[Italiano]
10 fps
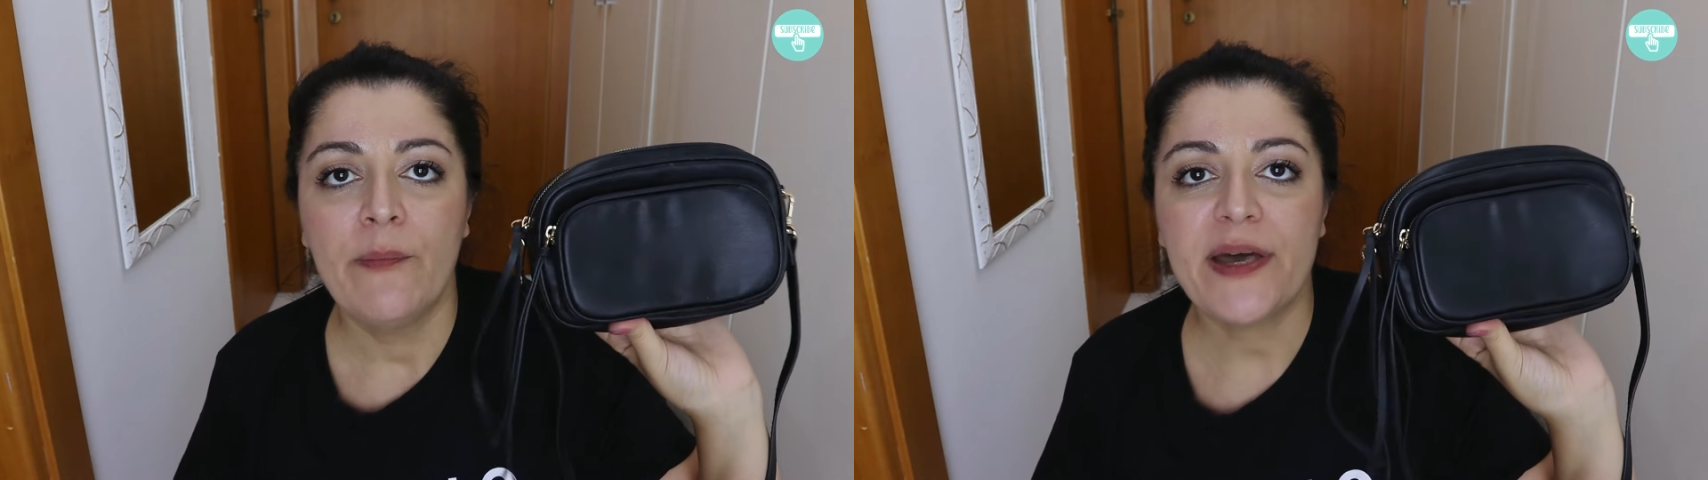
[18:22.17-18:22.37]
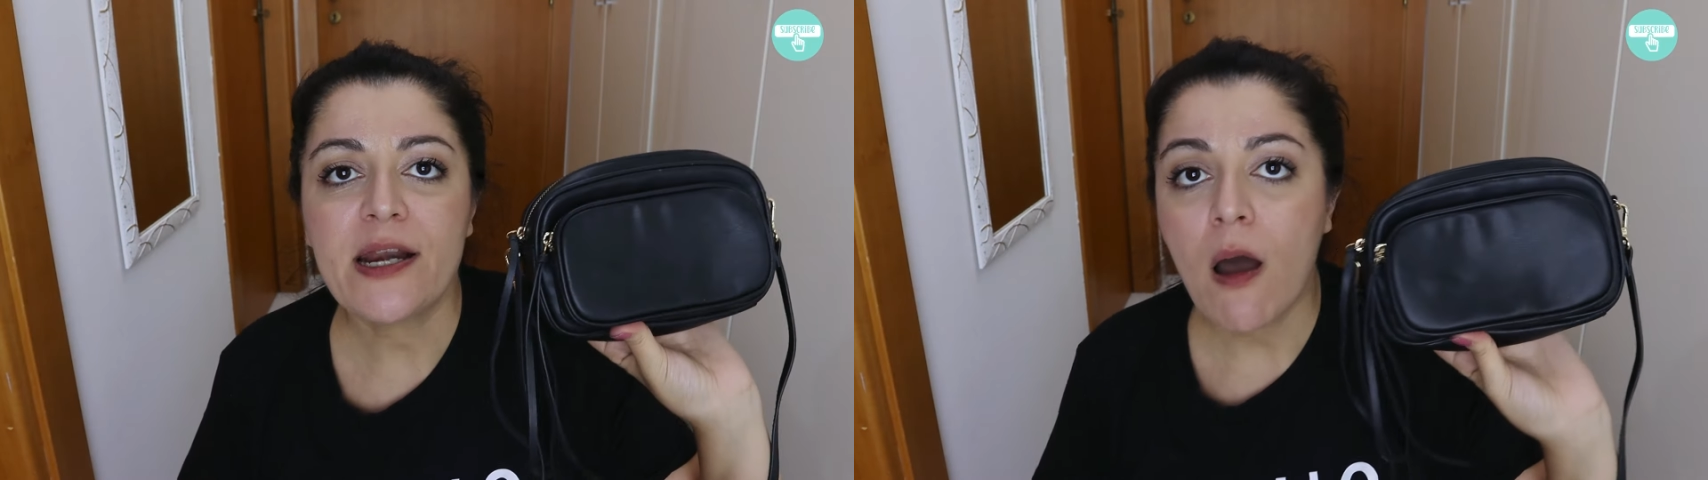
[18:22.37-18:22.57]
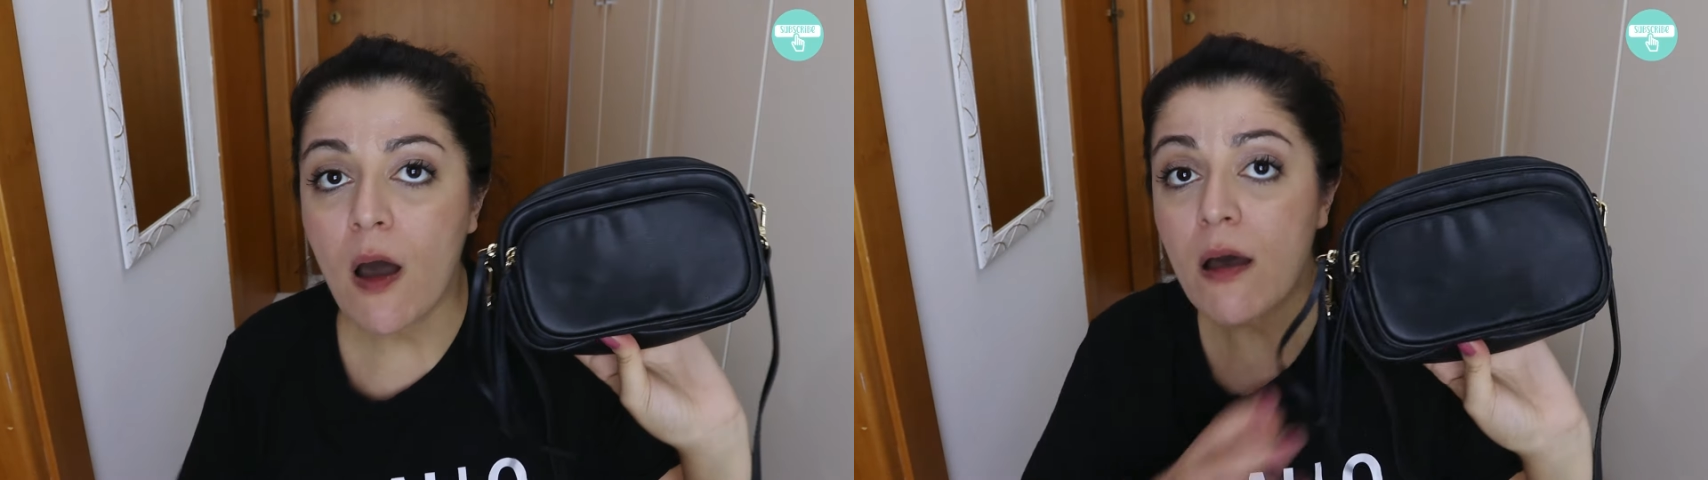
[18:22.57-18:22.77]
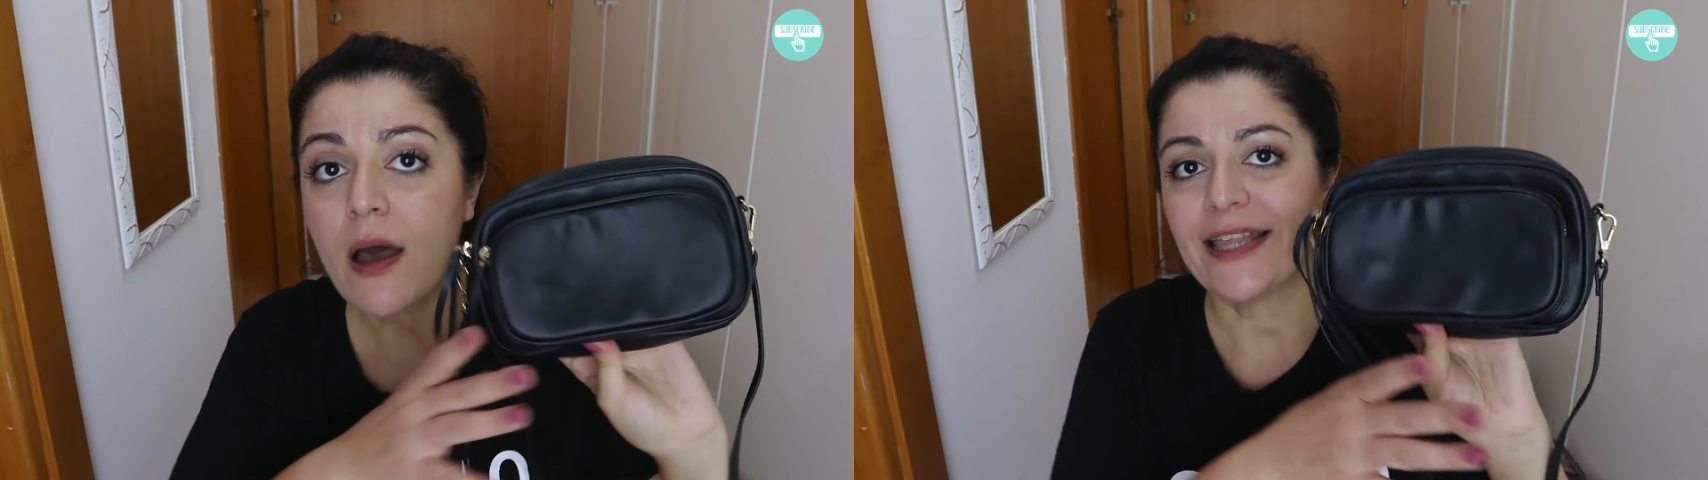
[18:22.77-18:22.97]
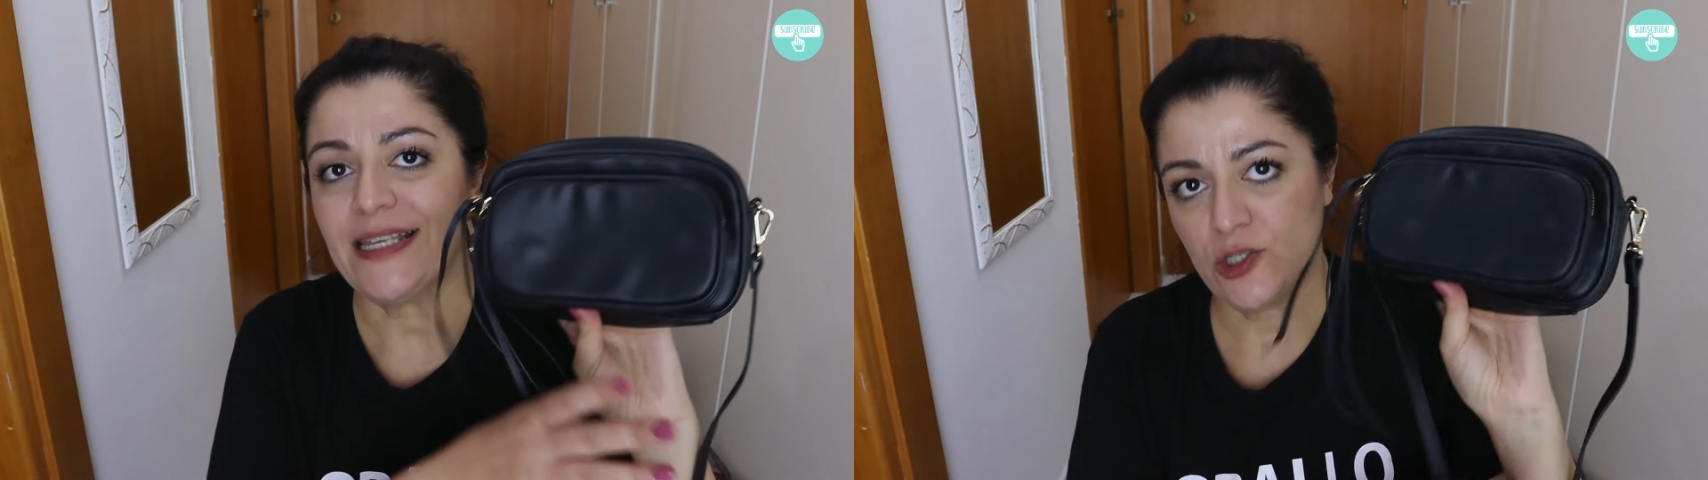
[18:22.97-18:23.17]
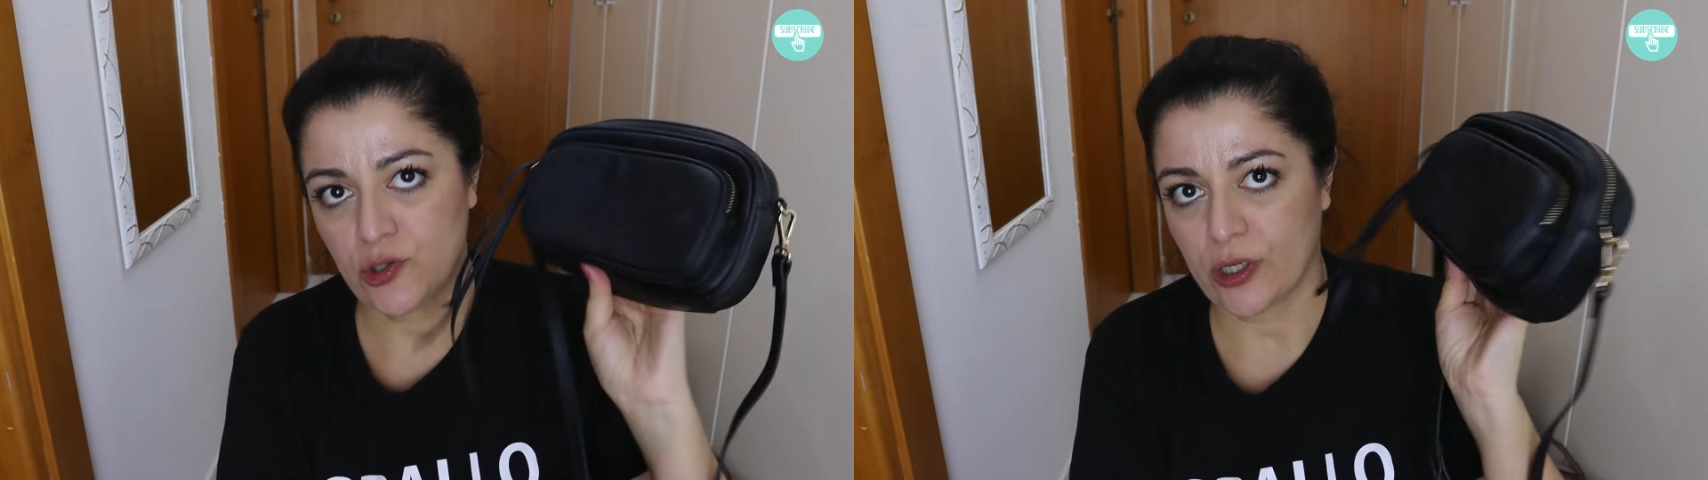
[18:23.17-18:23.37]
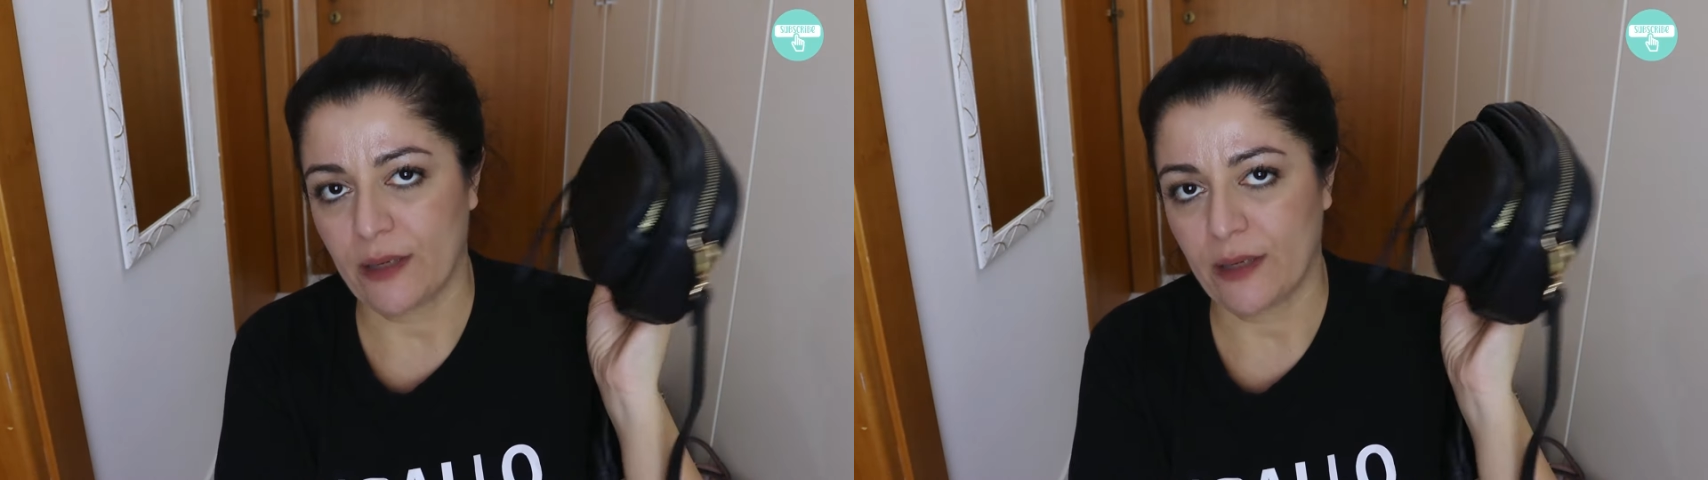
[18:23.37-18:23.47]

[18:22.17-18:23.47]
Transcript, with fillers: però adesso